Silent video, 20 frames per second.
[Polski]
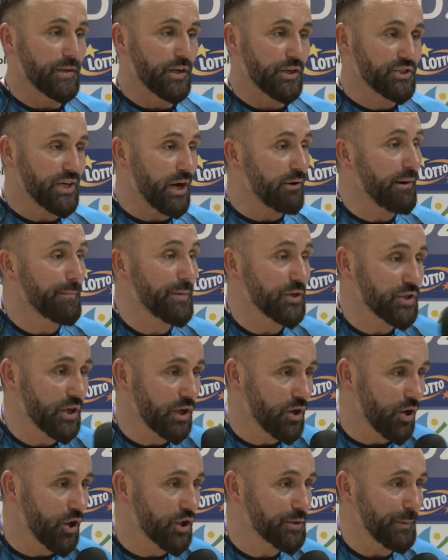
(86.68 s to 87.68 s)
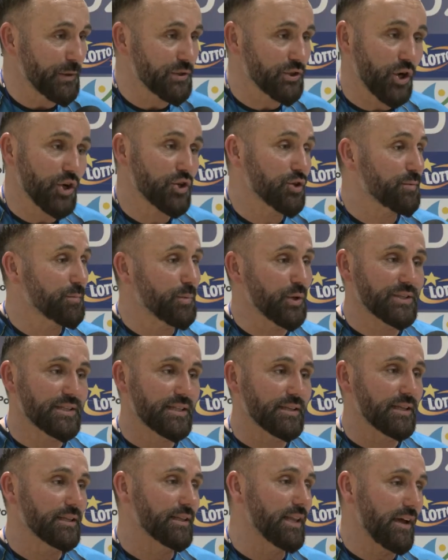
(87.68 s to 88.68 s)
Je... Jeszcze kogoś pozdrowić, bo jest
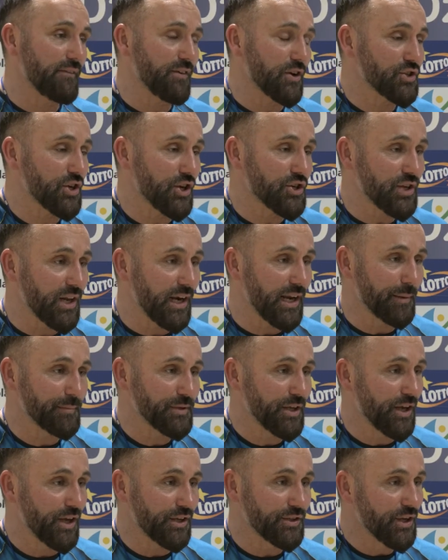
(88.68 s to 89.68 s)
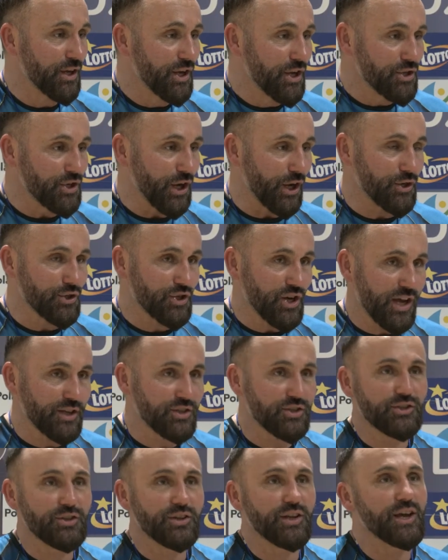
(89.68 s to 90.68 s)
najważniejsza dla mnie dzisiaj
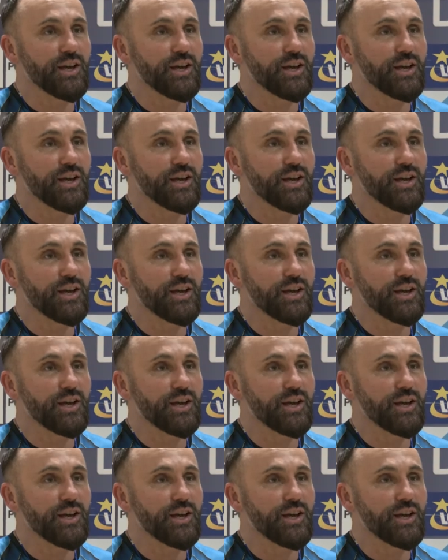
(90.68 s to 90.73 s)
rzecz.